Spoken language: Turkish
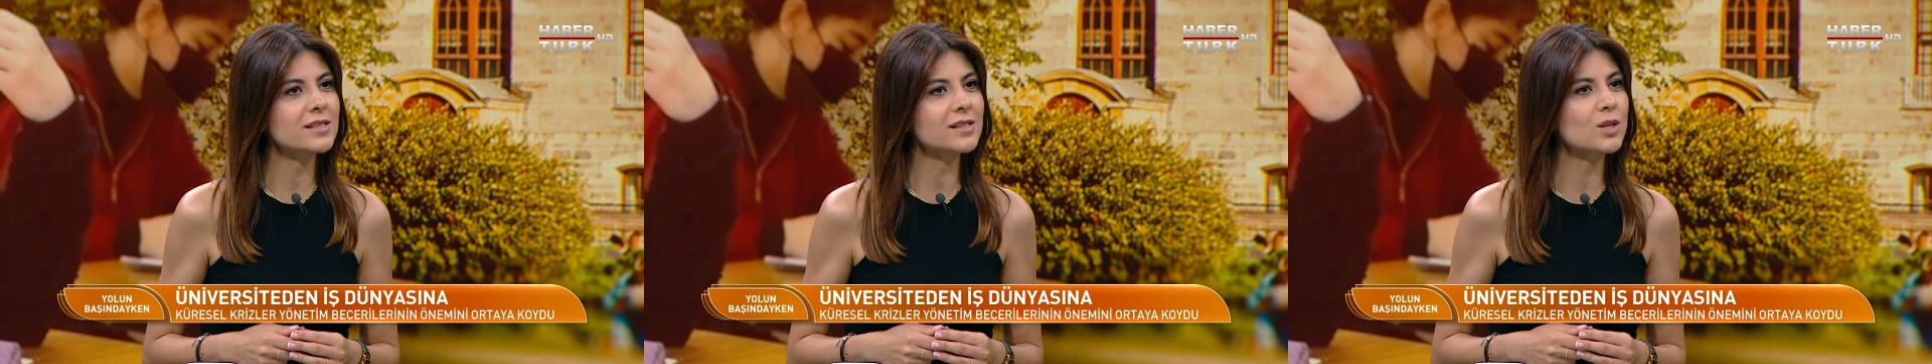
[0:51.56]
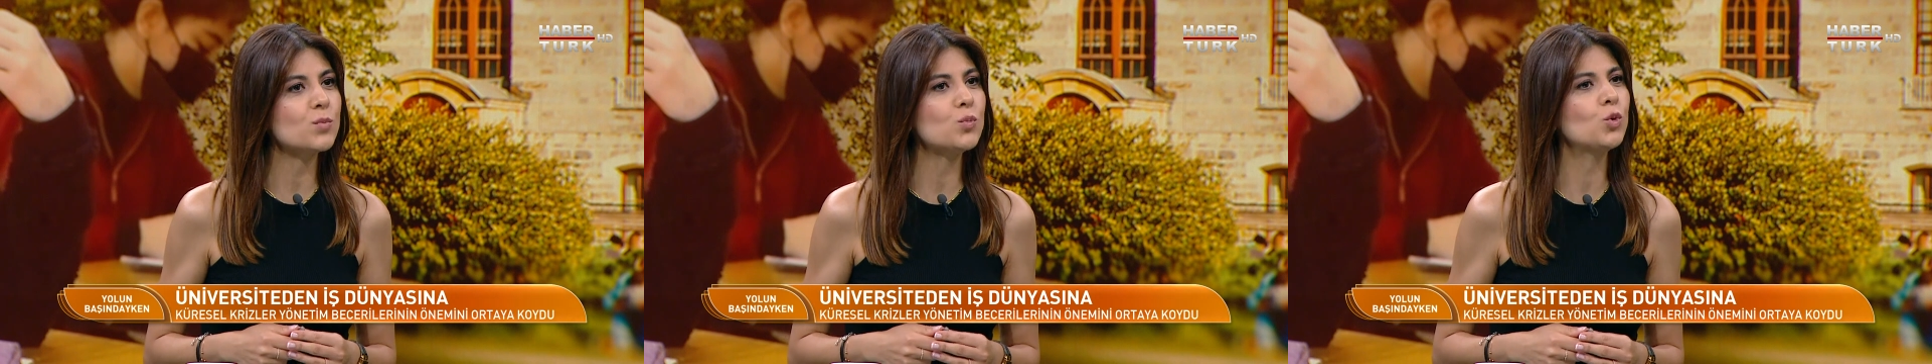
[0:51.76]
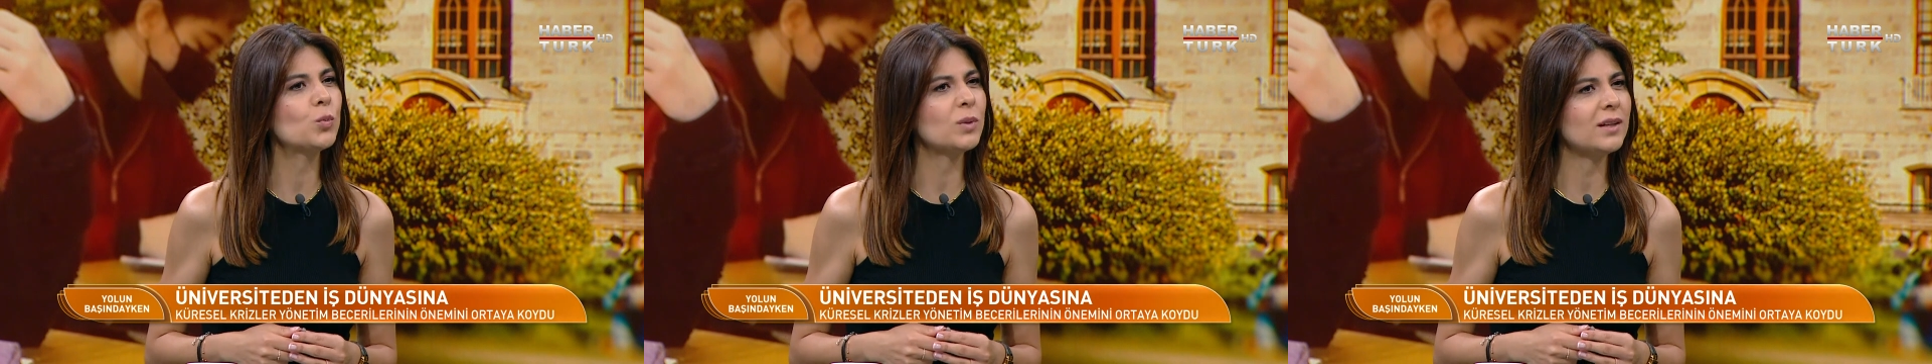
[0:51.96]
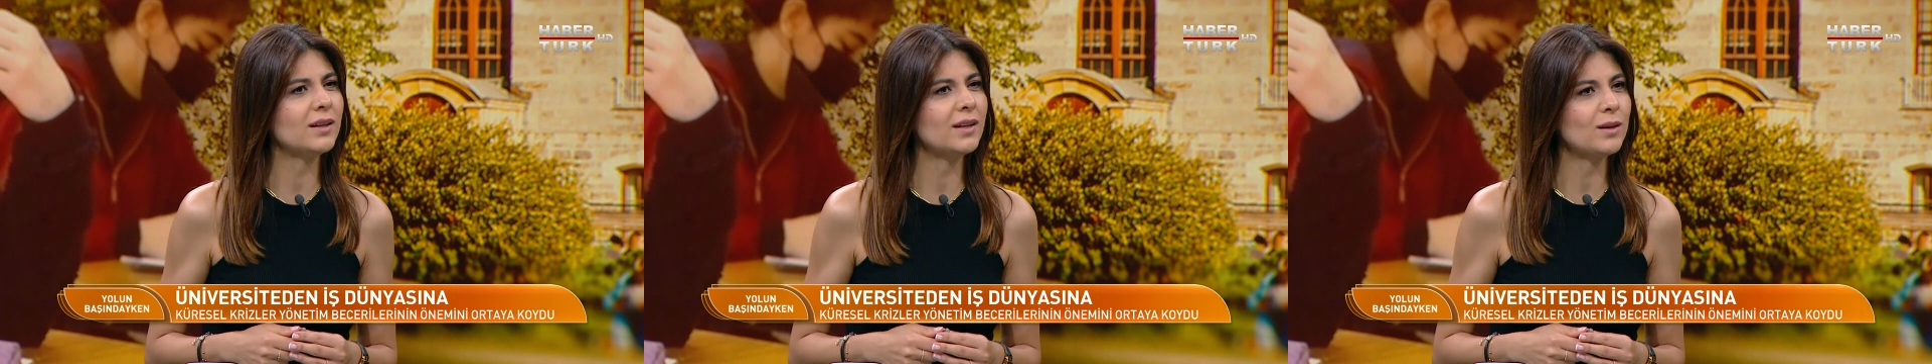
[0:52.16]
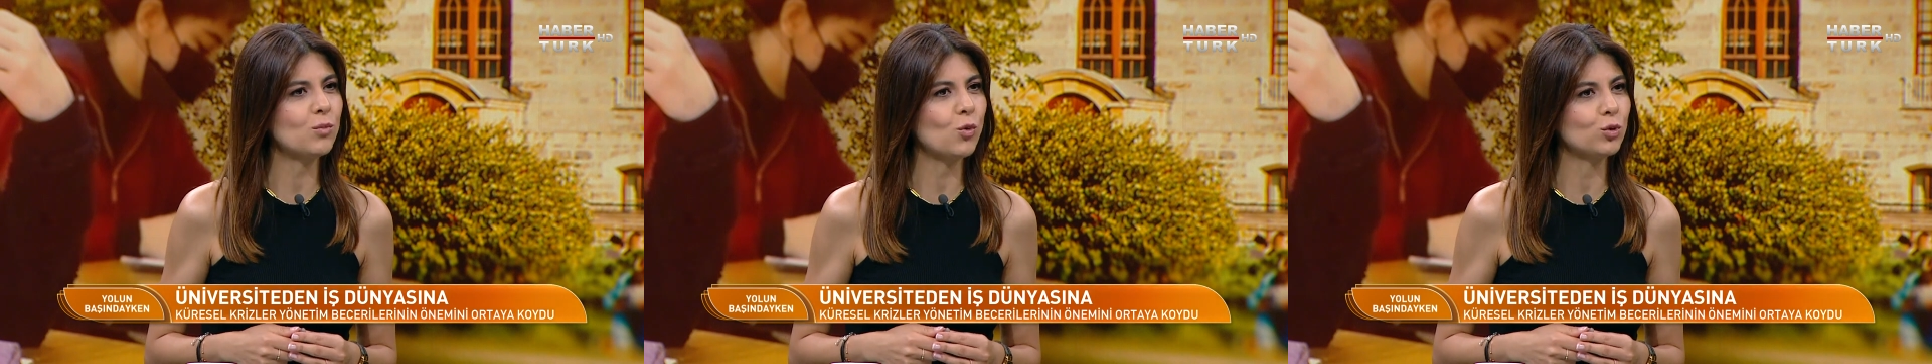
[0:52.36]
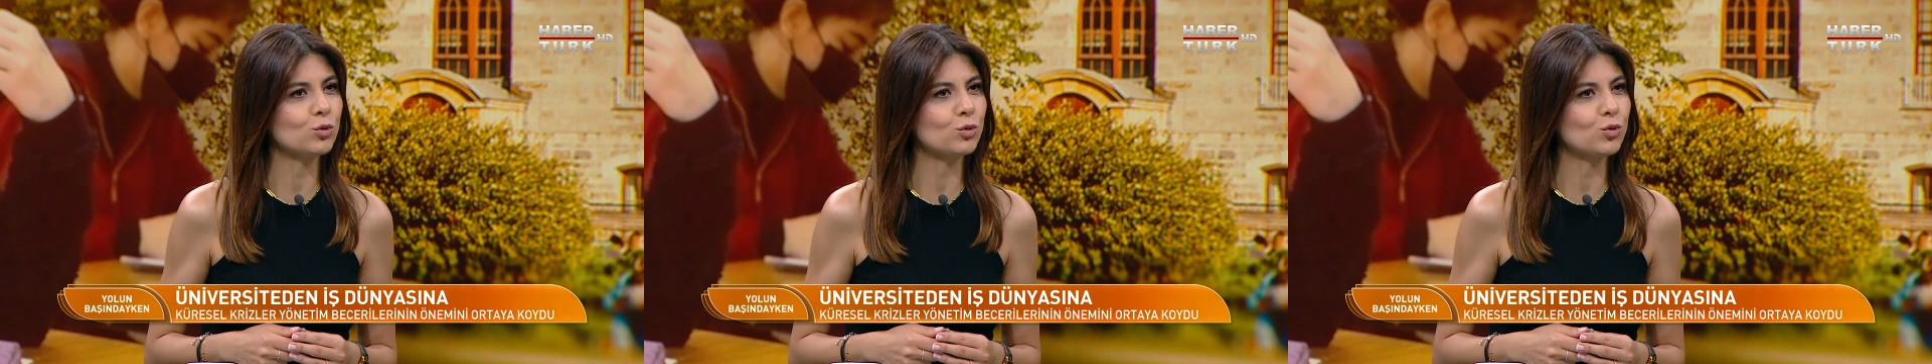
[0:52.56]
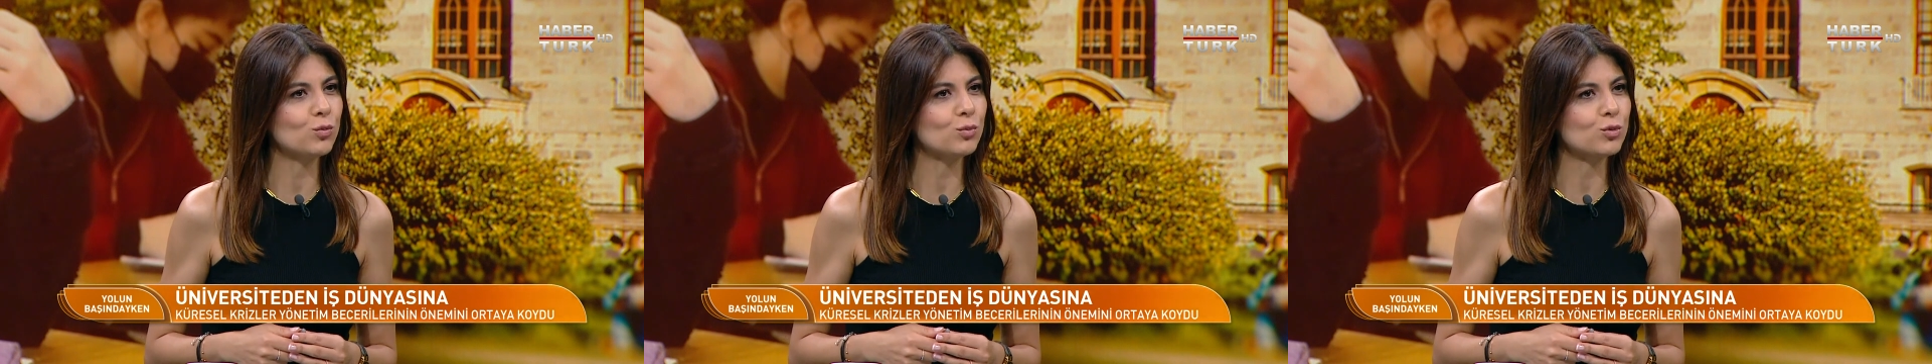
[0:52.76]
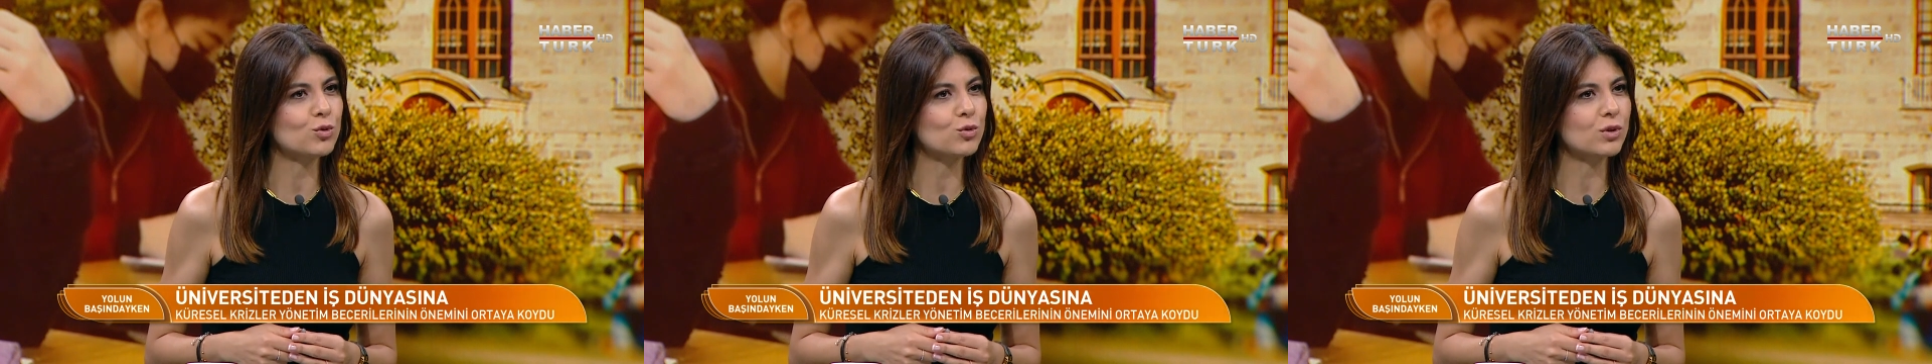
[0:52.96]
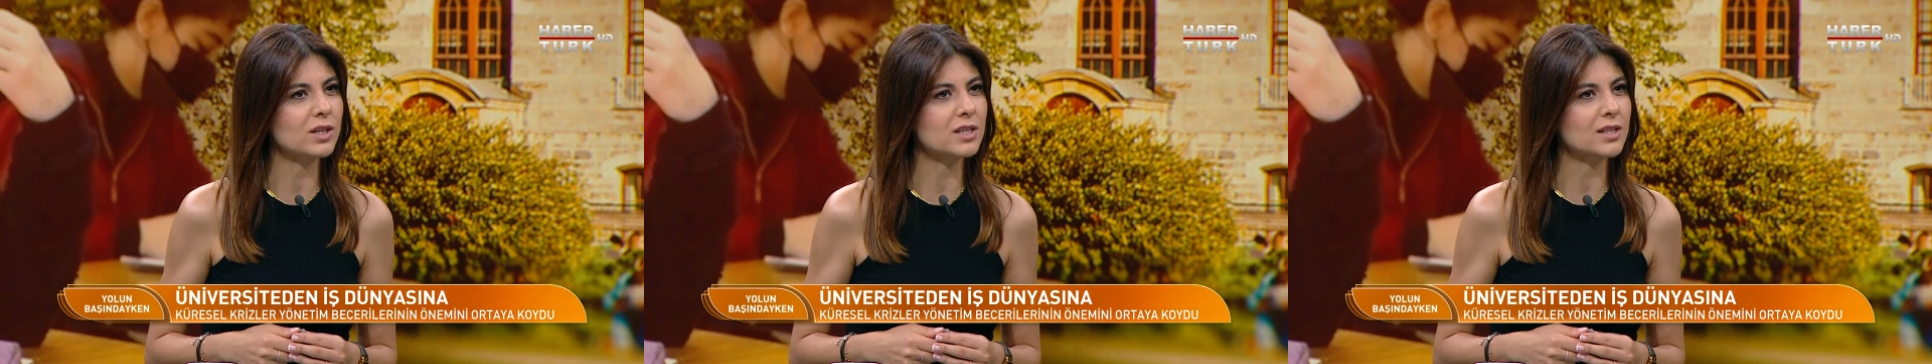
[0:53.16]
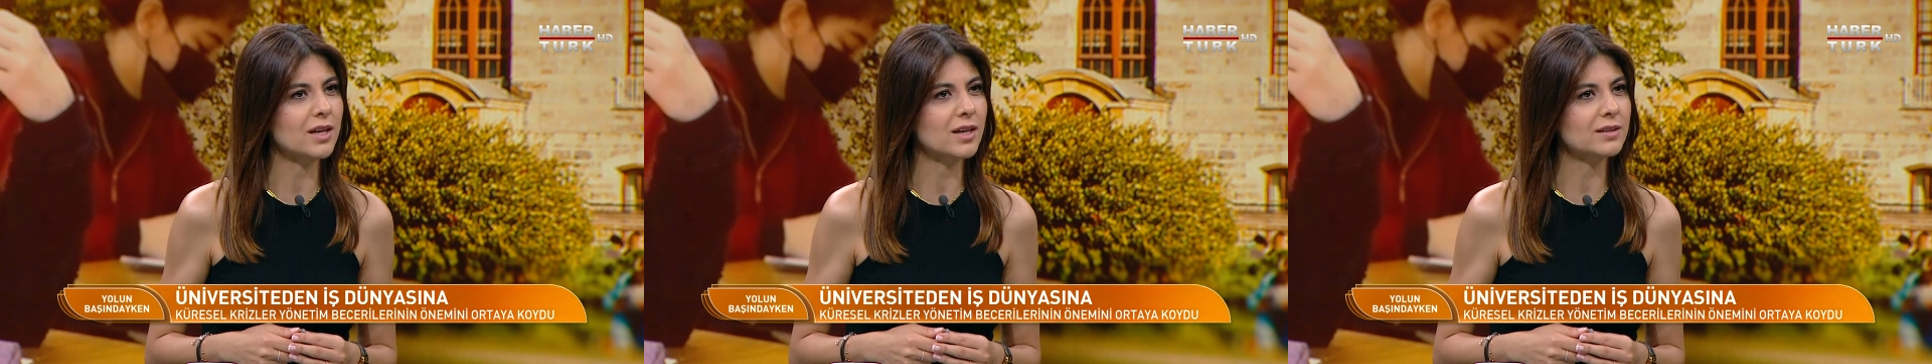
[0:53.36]
için de büyük bir deneyim oldu tüm bu
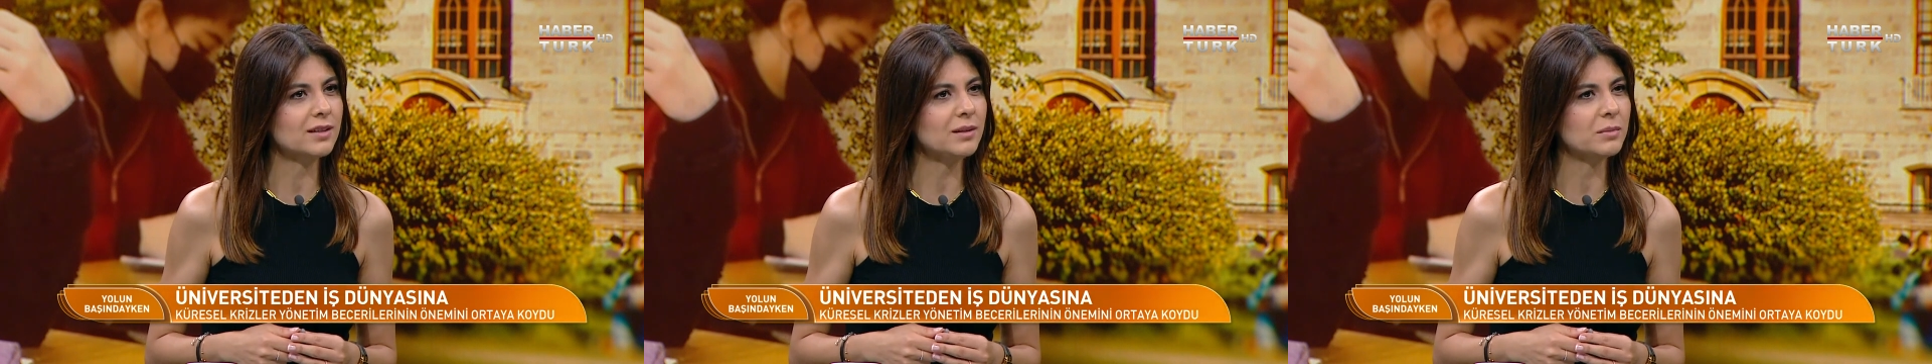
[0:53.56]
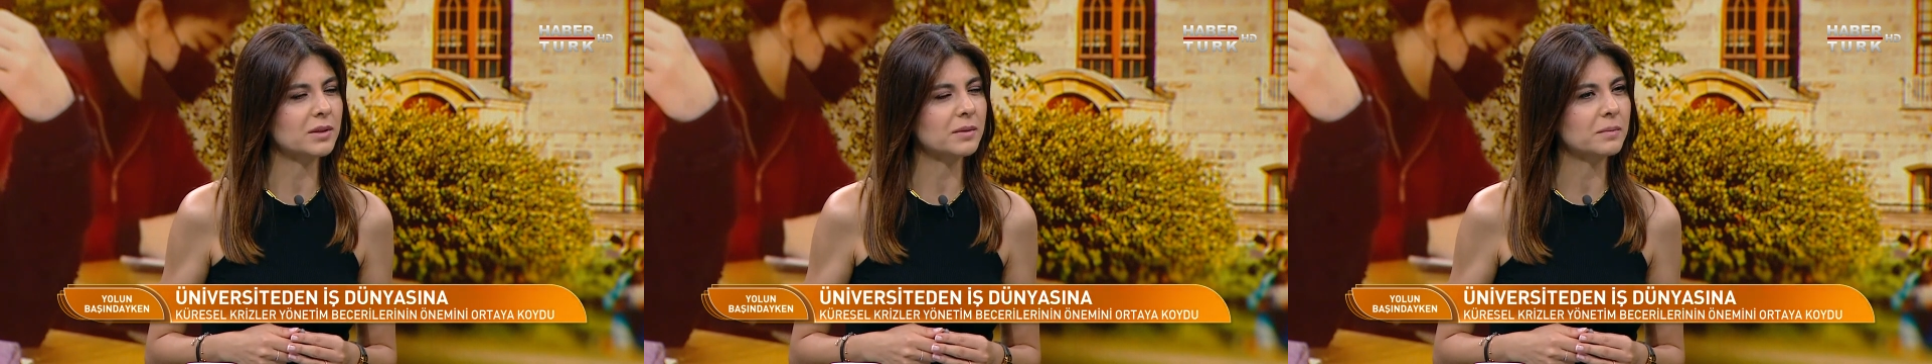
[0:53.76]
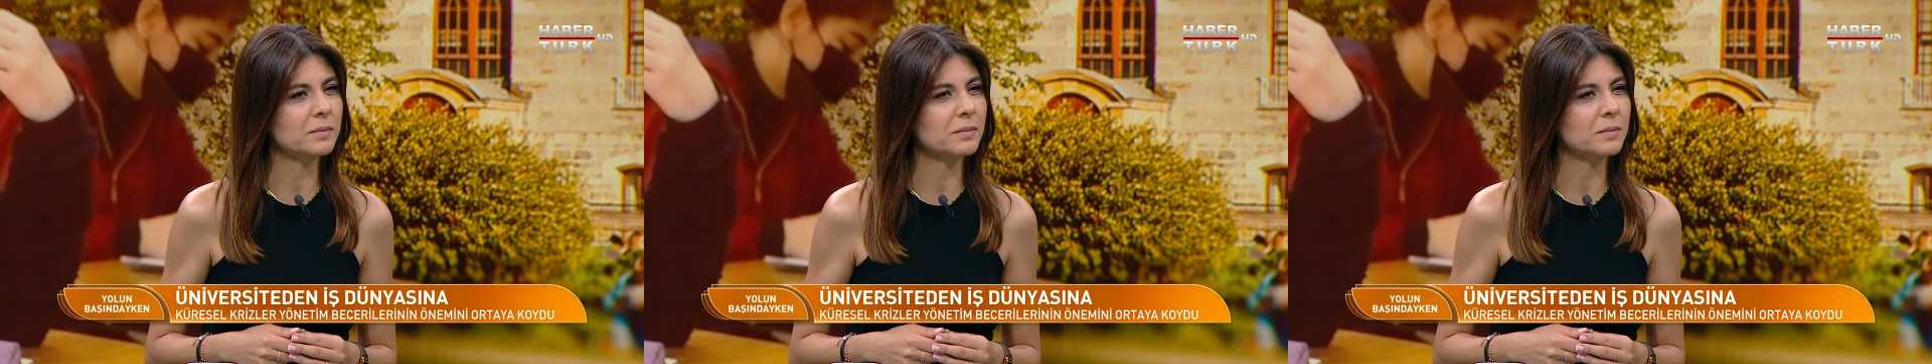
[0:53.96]
süreçler değil mi?